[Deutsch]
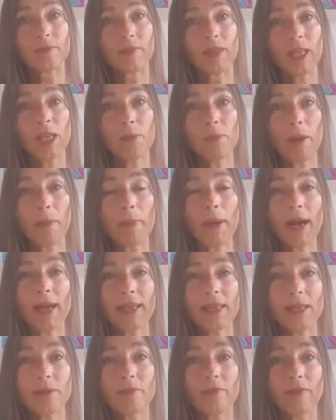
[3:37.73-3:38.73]
immer bei
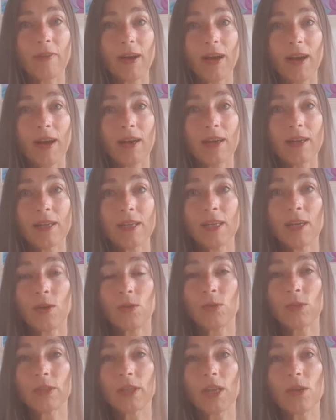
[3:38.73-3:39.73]
ihm war
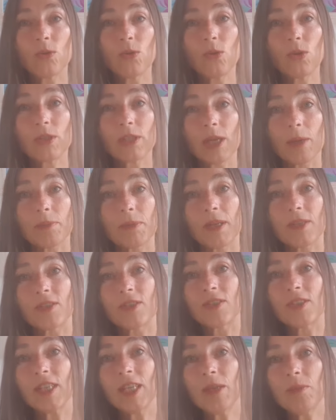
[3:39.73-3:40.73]
und geguckt habe, dass
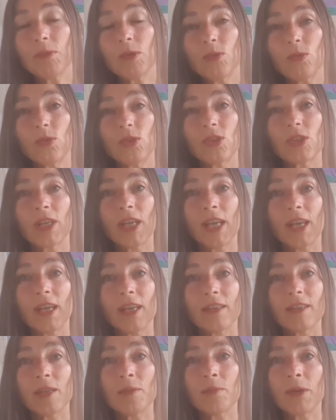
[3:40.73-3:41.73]
es ihm gut
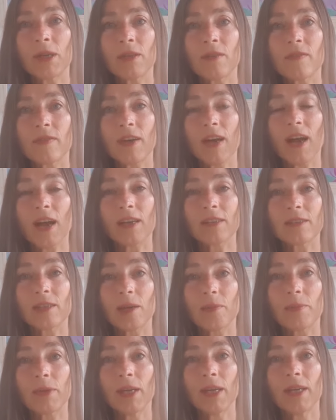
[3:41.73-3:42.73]
geht, immer gefragt
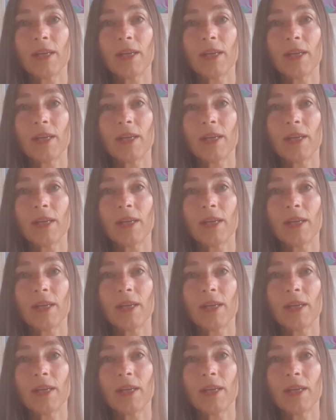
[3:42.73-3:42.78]
habe,